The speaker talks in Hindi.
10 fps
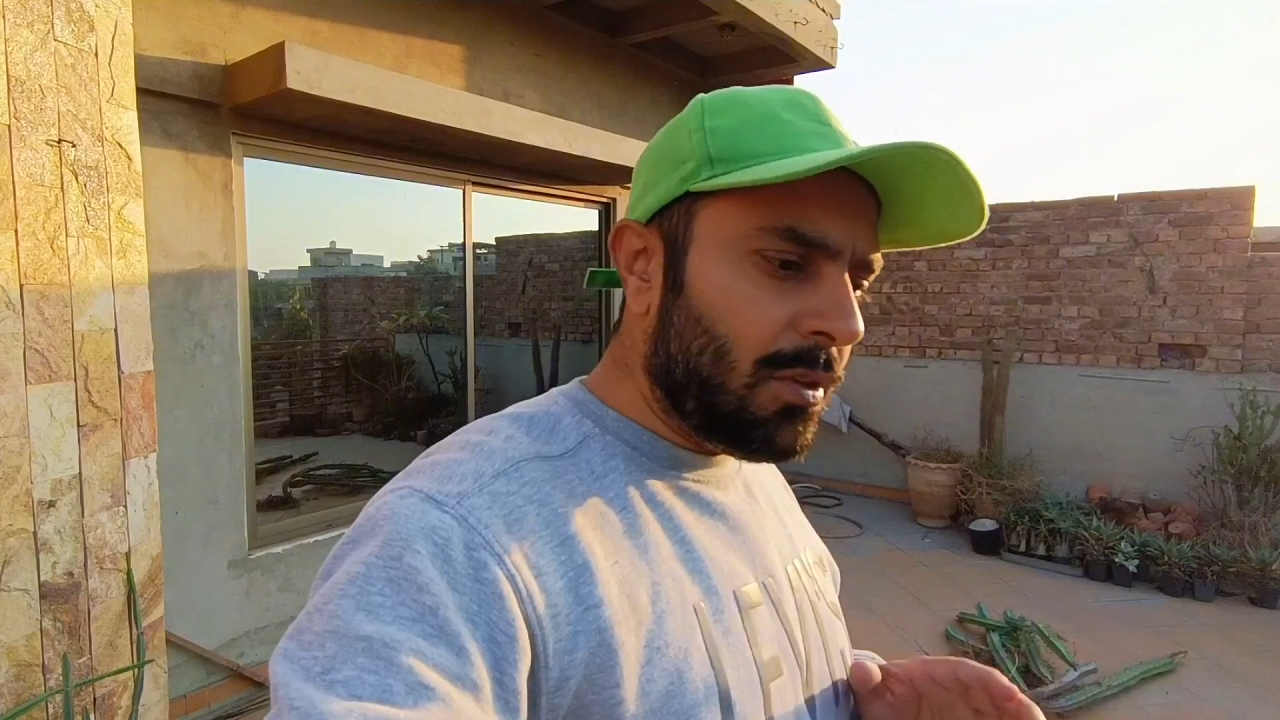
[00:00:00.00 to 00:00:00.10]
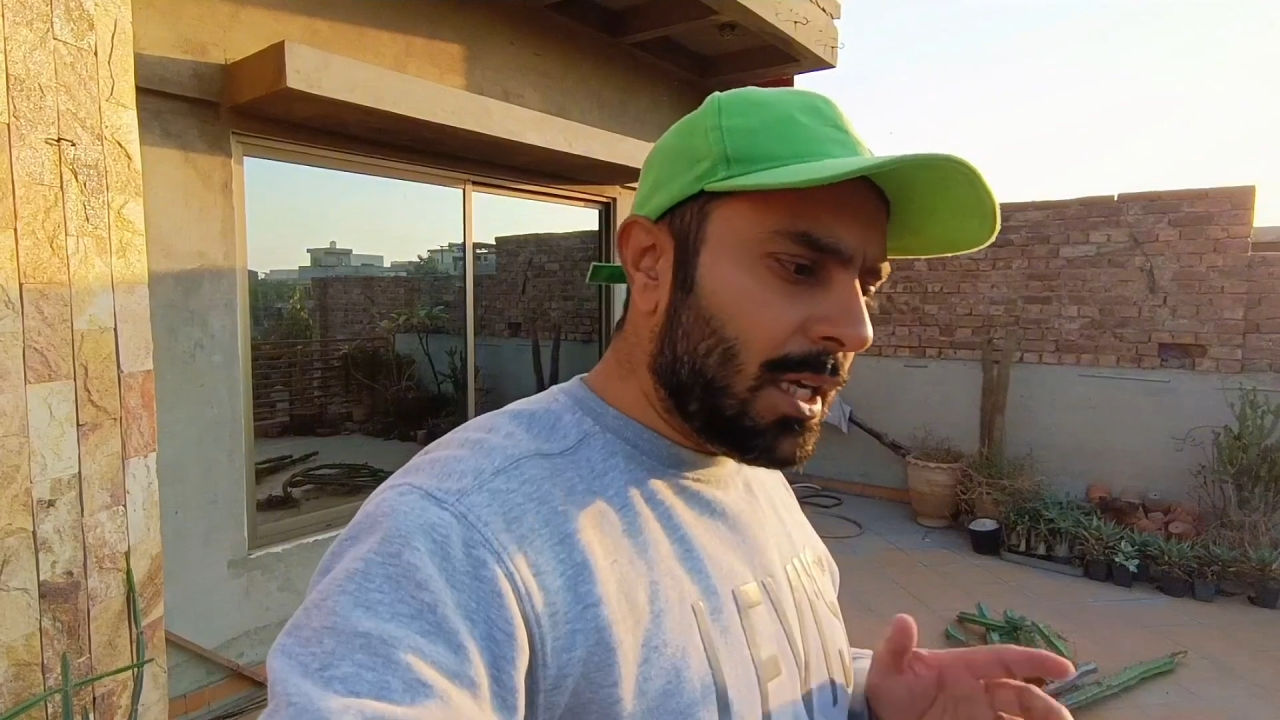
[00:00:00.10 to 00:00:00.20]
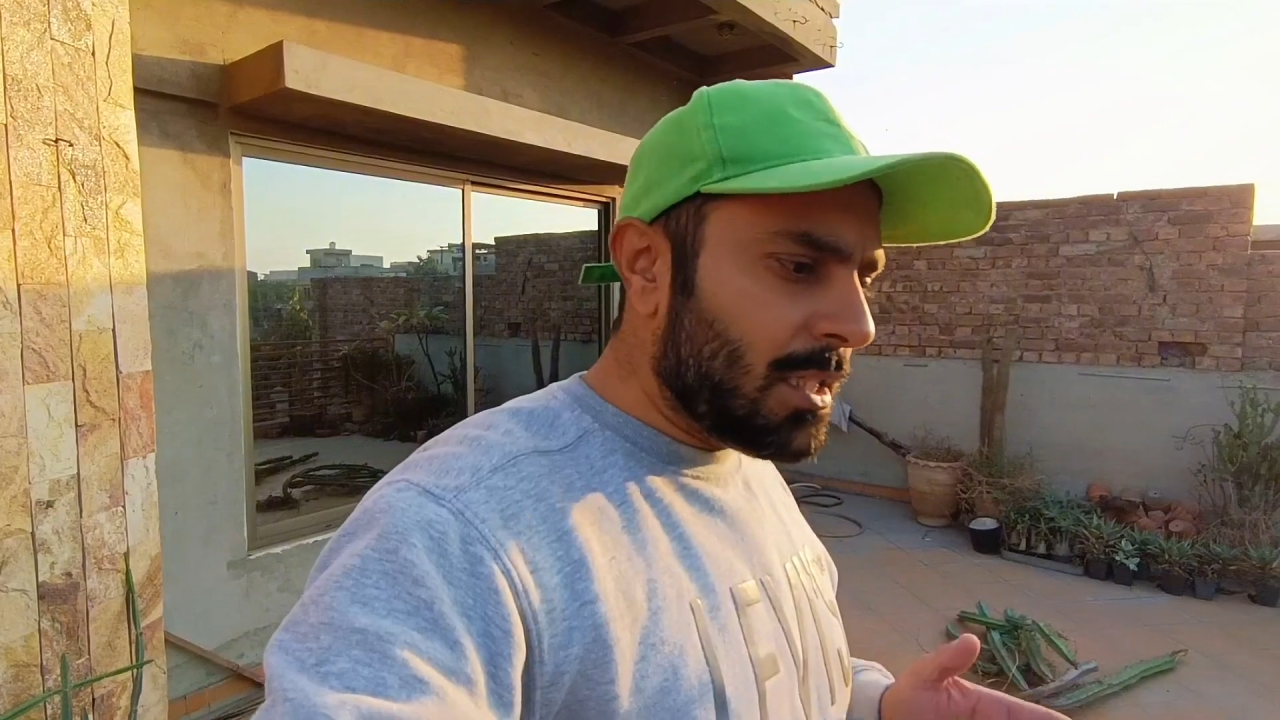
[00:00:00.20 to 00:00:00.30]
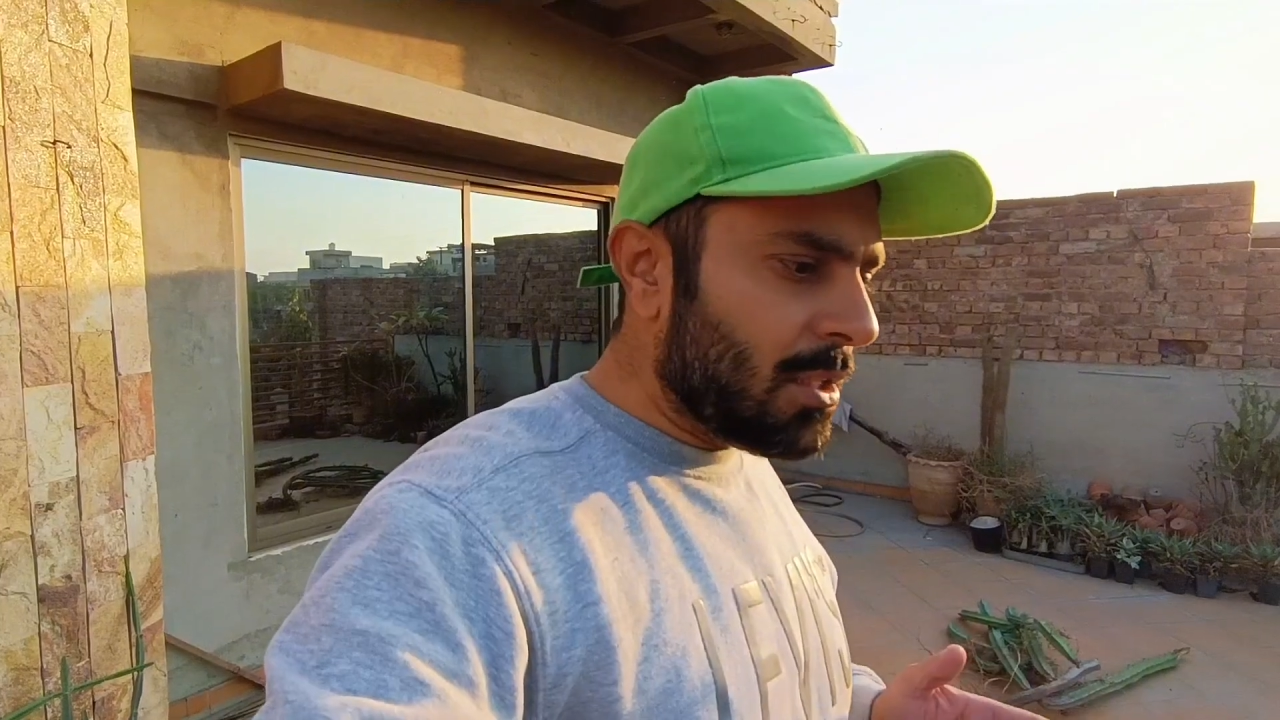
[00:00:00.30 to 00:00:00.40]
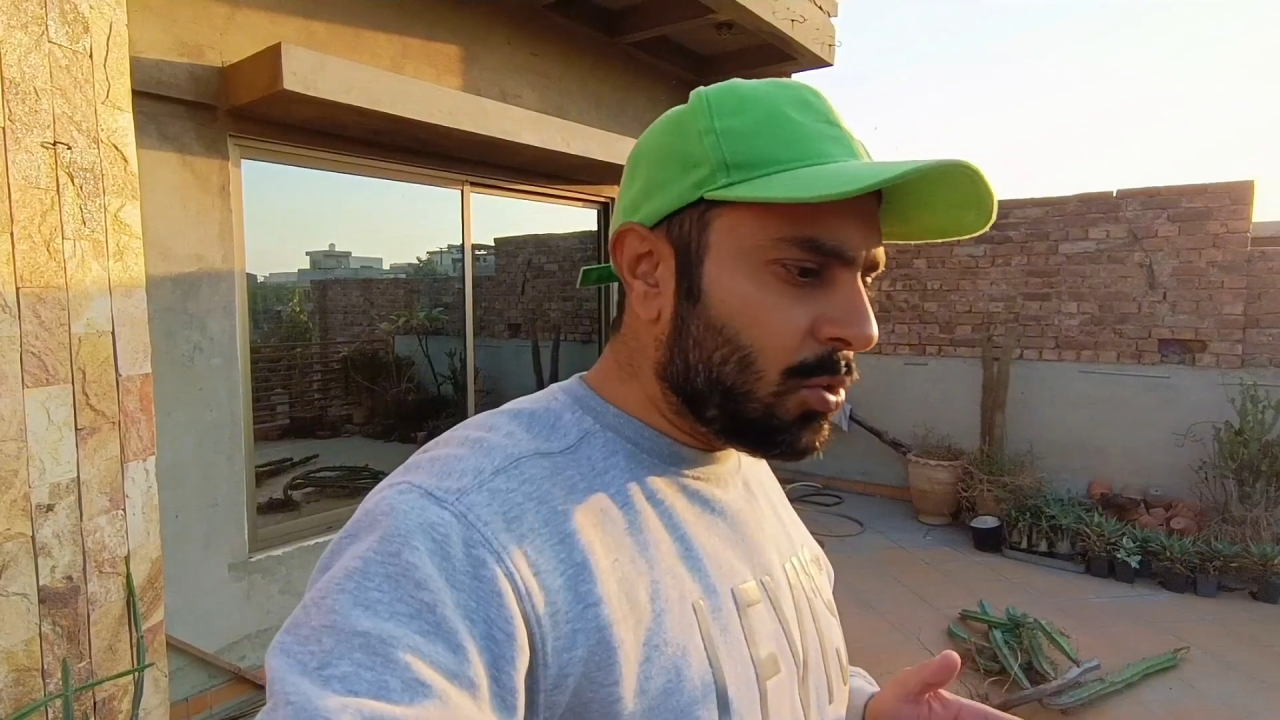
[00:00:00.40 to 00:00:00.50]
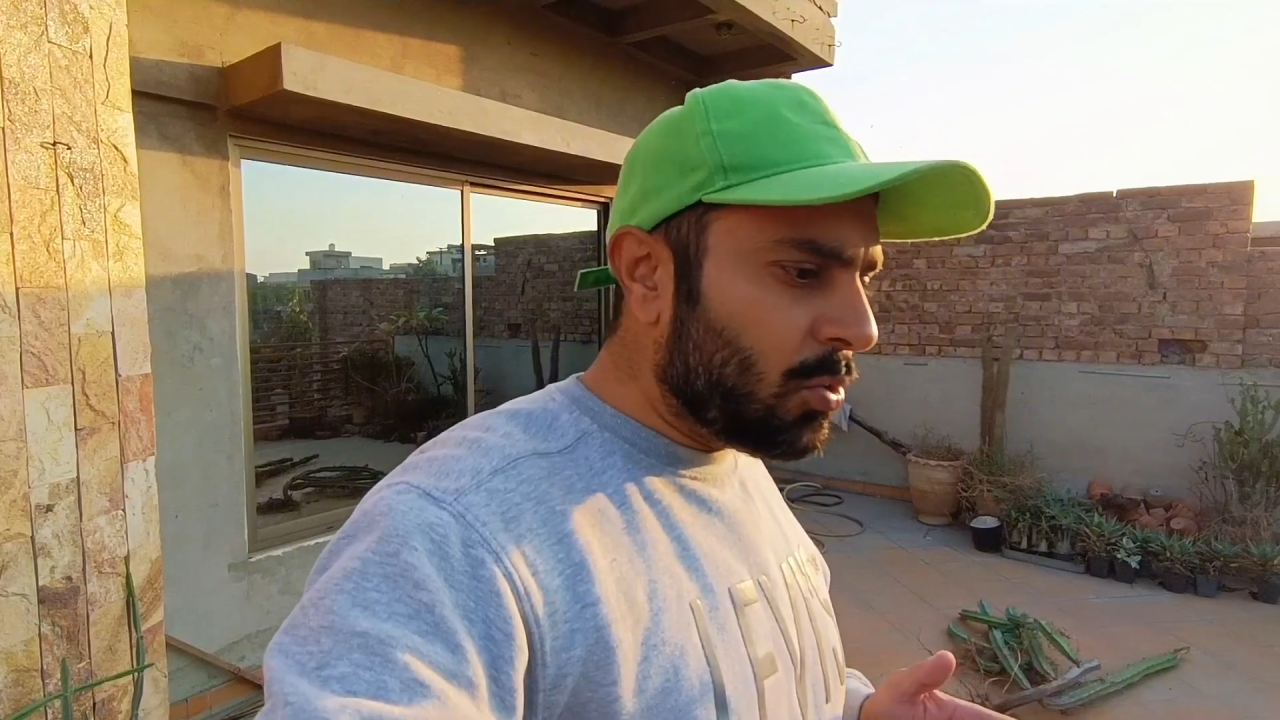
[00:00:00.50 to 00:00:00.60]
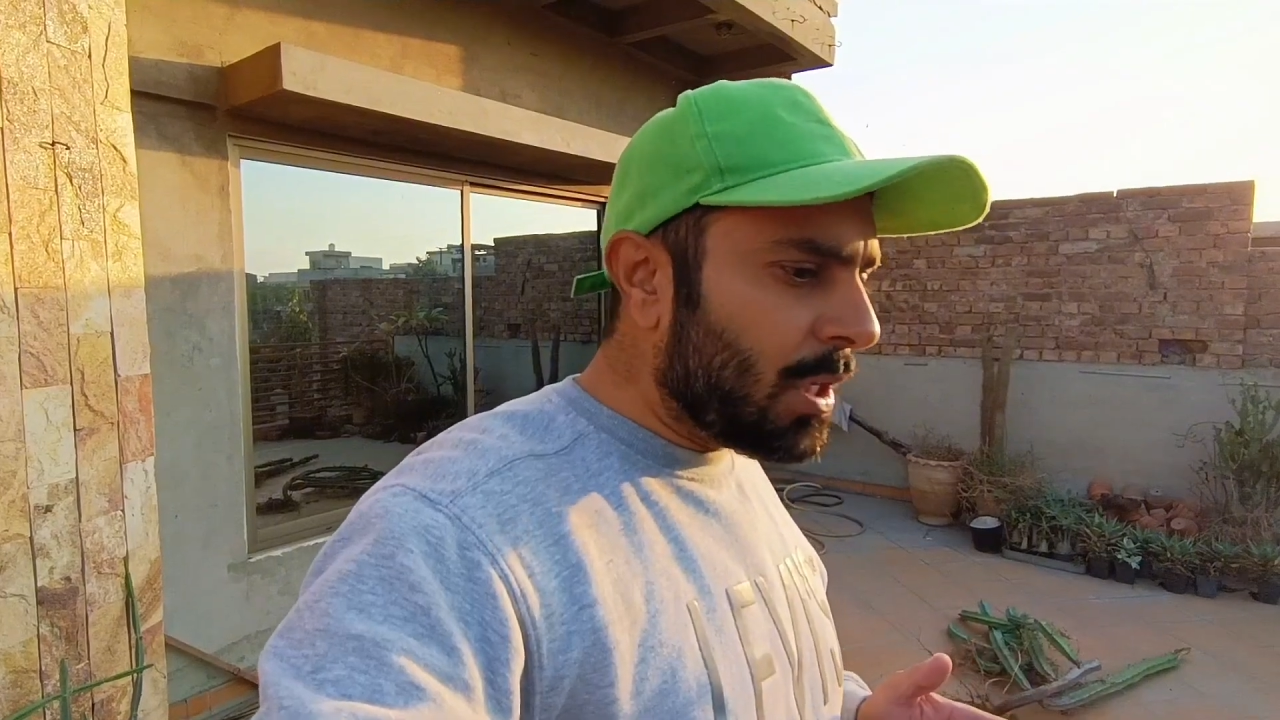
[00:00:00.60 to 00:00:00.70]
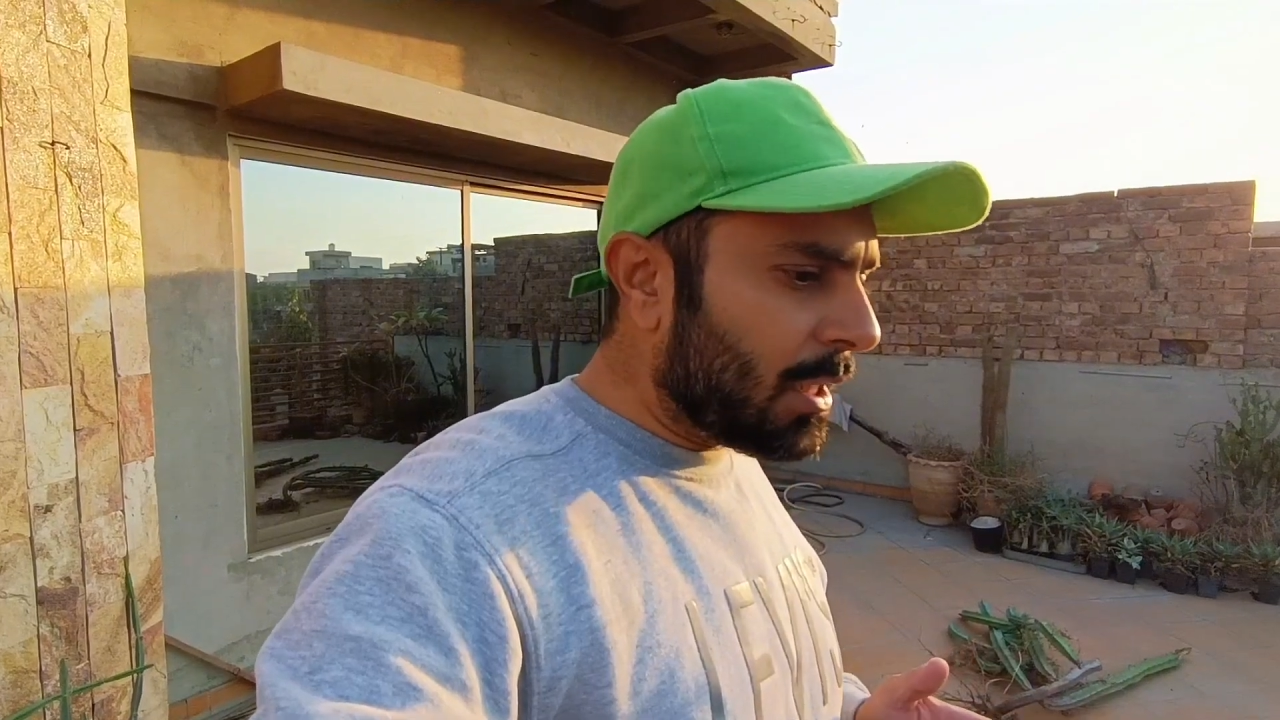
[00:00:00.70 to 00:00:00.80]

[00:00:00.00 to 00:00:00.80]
वहाँ से शुरू